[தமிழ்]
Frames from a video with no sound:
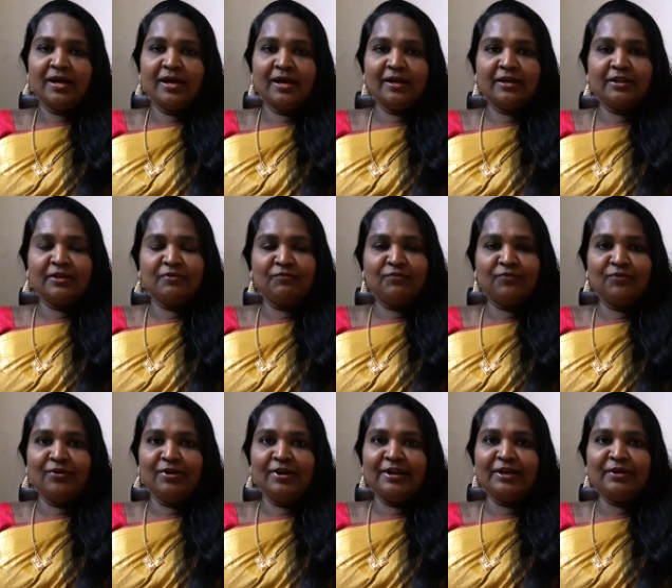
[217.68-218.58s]
அன்றைக்கு
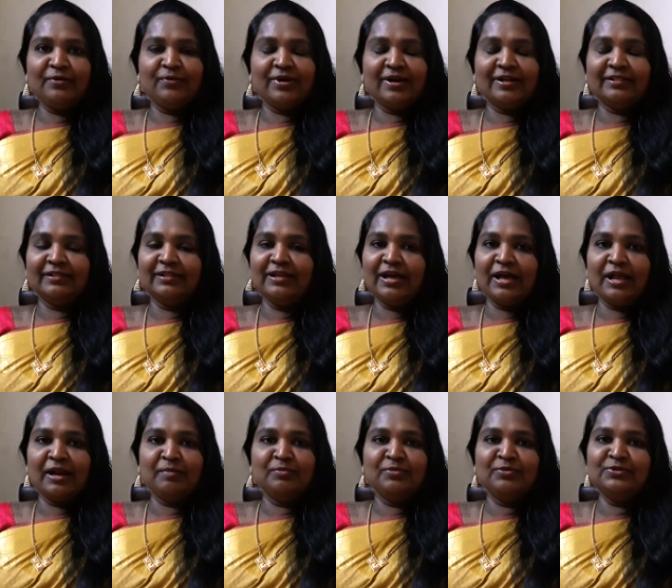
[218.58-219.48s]
ஃபுல் டே உட்காந்து
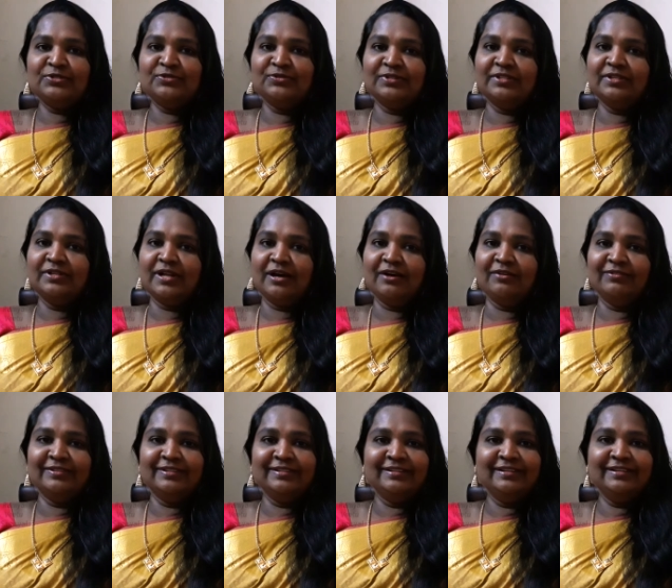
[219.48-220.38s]
ஆல்மோஸ்ட் வந்து நான்
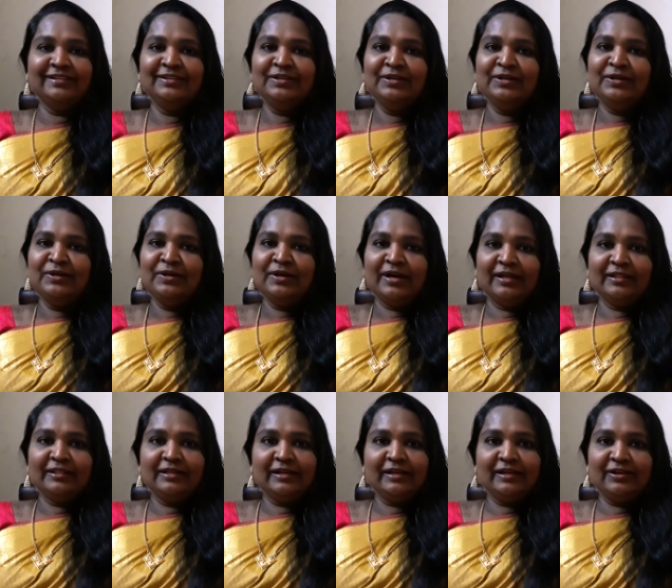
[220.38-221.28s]
வந்து
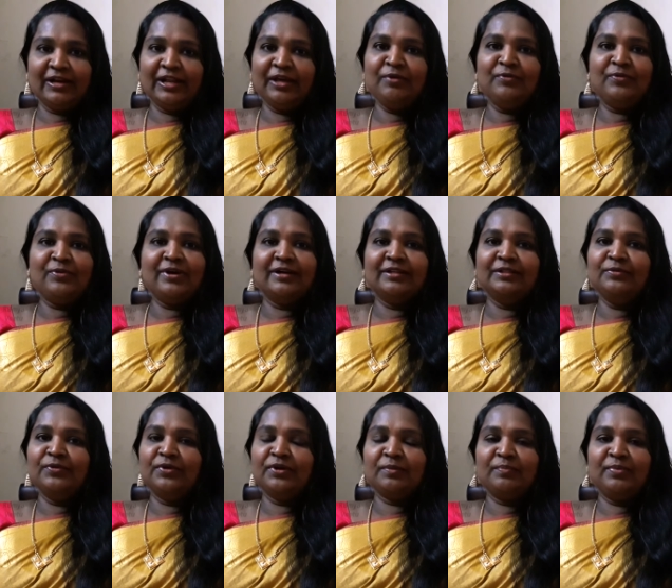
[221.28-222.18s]
அதுக்குன்னே உட்காந்து
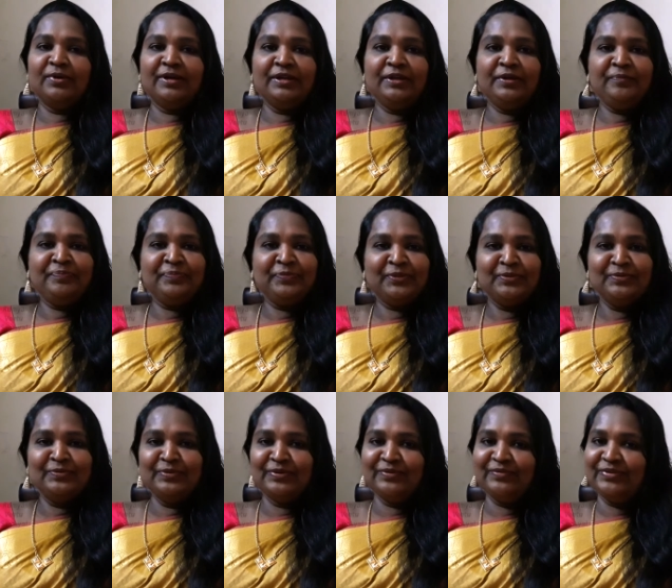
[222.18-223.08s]
ஒர்க் பண்ணி
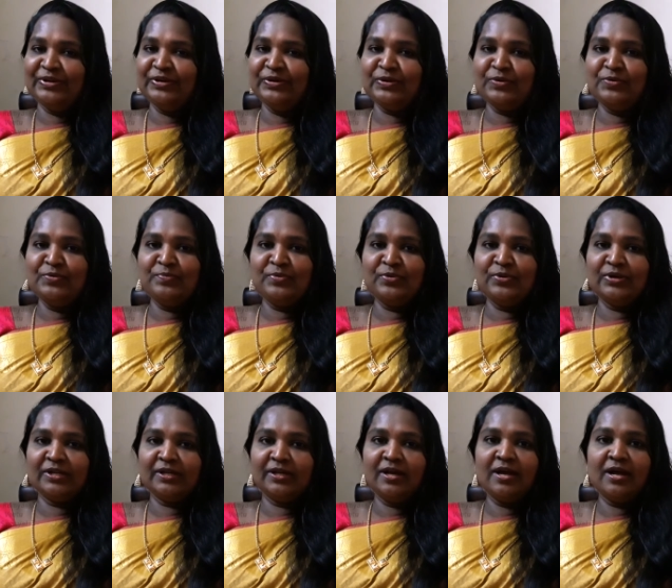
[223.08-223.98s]
ஒரு வீடியோவும்
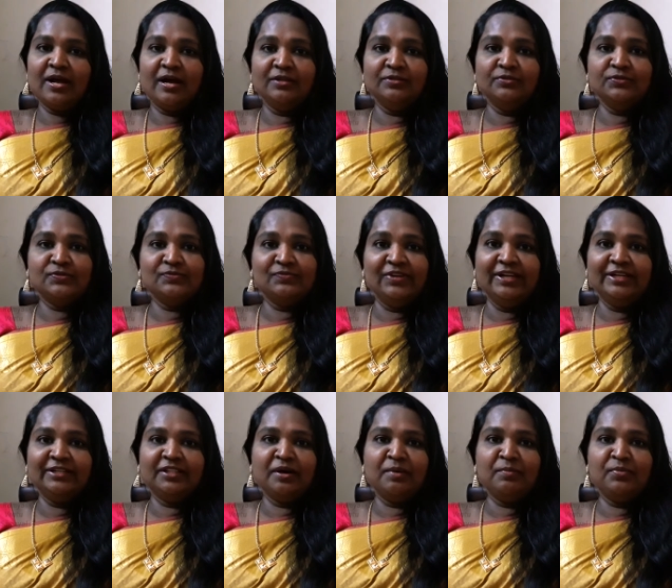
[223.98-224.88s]
போட்டேன் அதுவும்
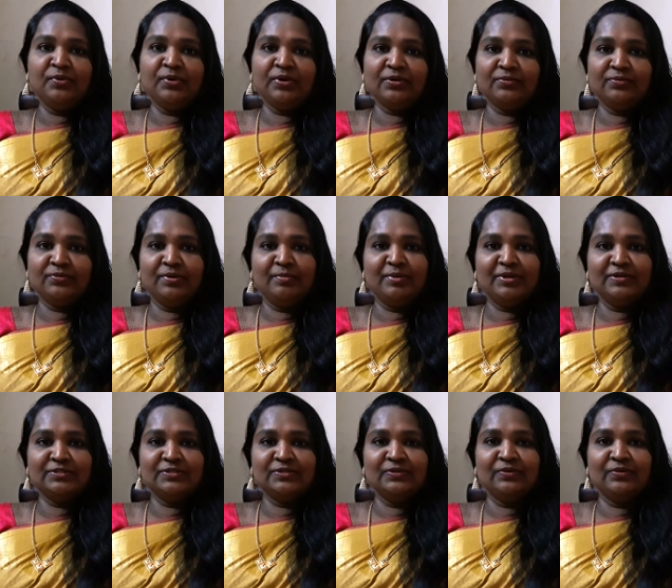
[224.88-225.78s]
ஸ்வீட் தான் போடணும்
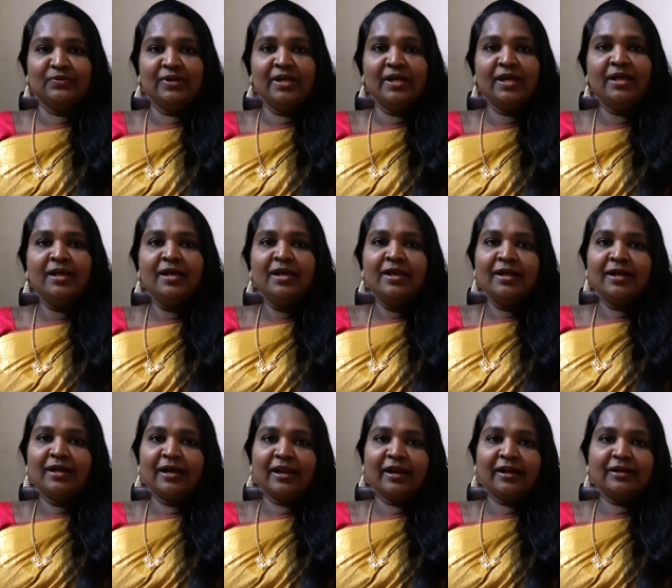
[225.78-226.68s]
அப்படின்னு சொன்னோன்னே
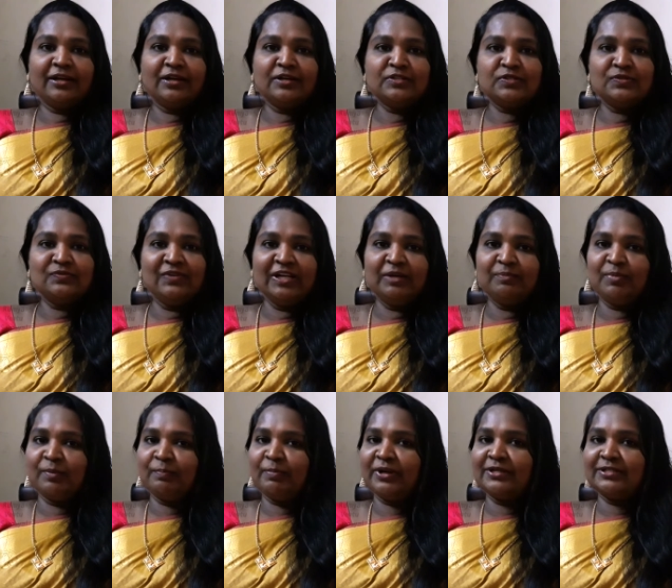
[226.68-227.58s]
கரெக்டான ஸ்வீட்
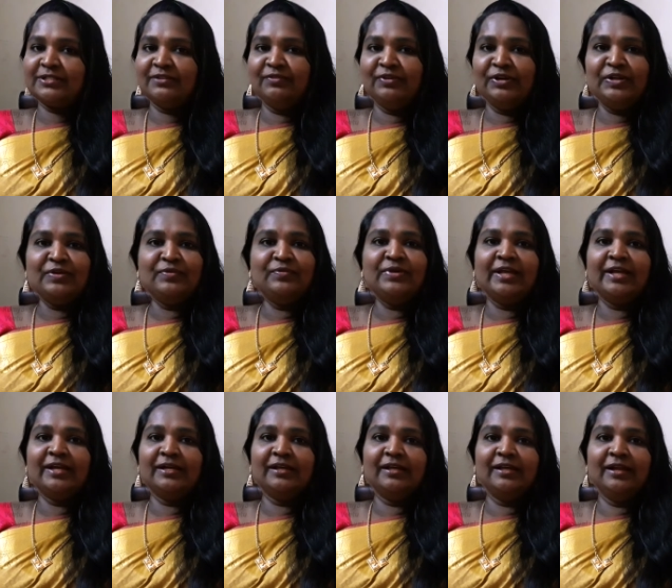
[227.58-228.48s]
ப்ரிப்ரேஷன் வீடியோவும்
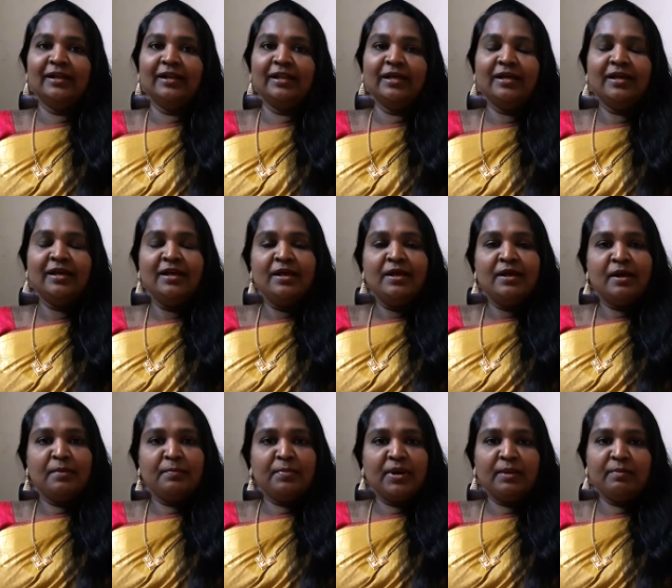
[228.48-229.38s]
என்கிட்ட இல்லை
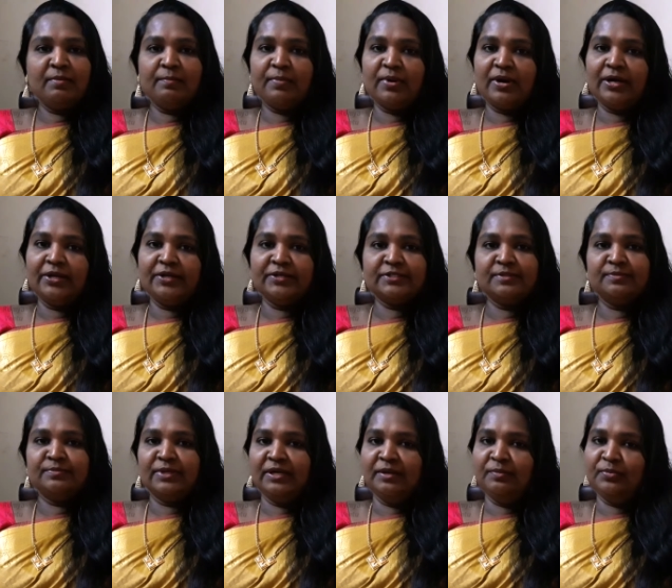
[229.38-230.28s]
அப்போ நம்ம
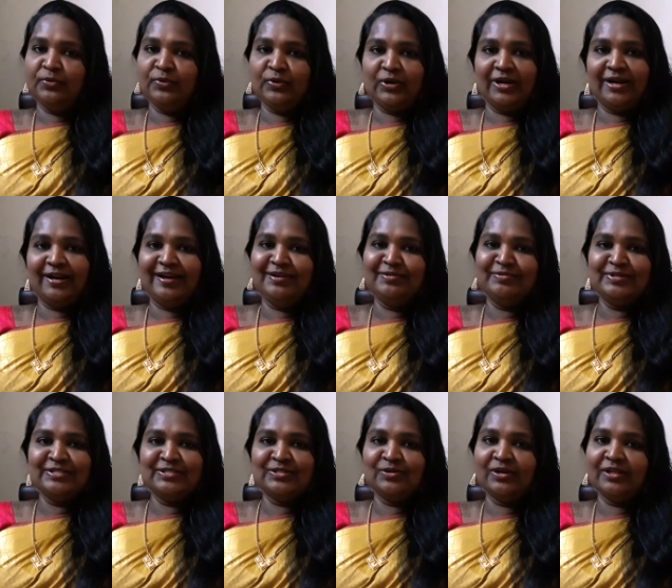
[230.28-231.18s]
பாயாசம் பண்ணி போட்டுடலாம்
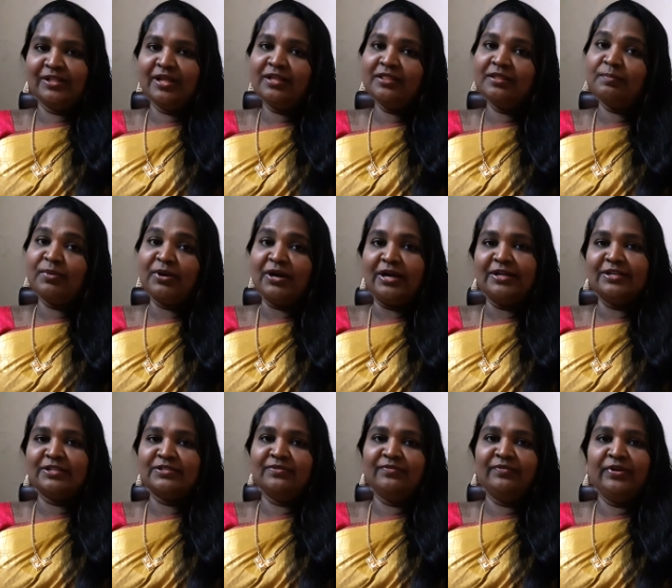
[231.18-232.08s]
அப்படின்னு சொல்லி தான் அந்த
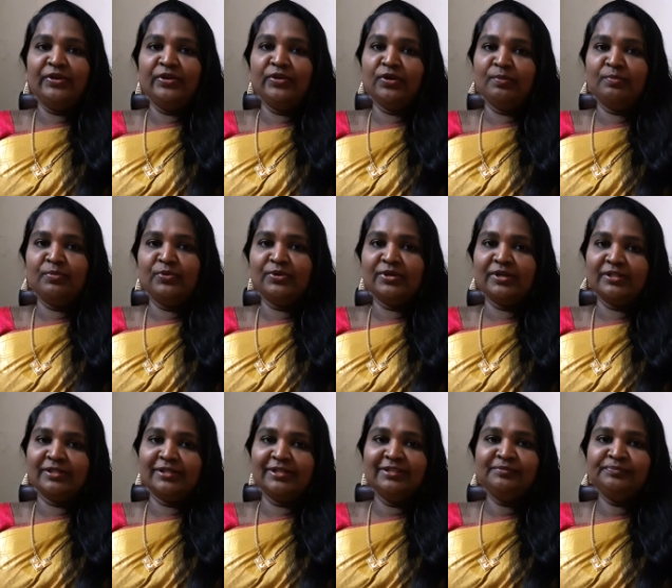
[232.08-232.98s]
பாயாசம் வீடியோ நான்
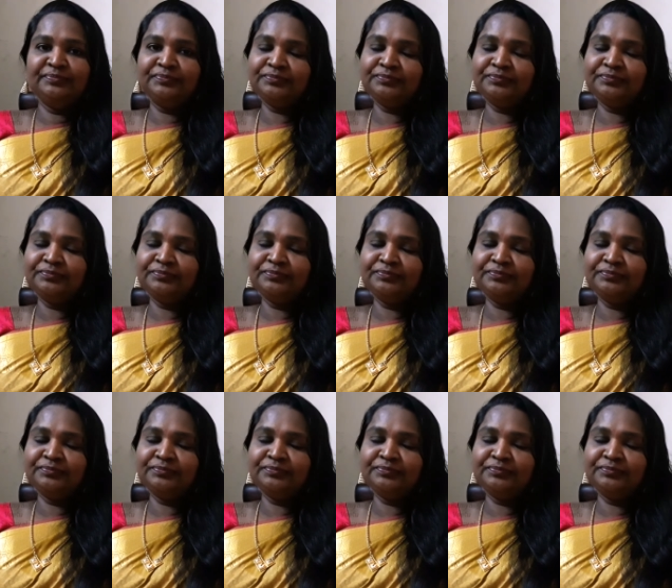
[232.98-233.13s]
போட்டிருந்தேன்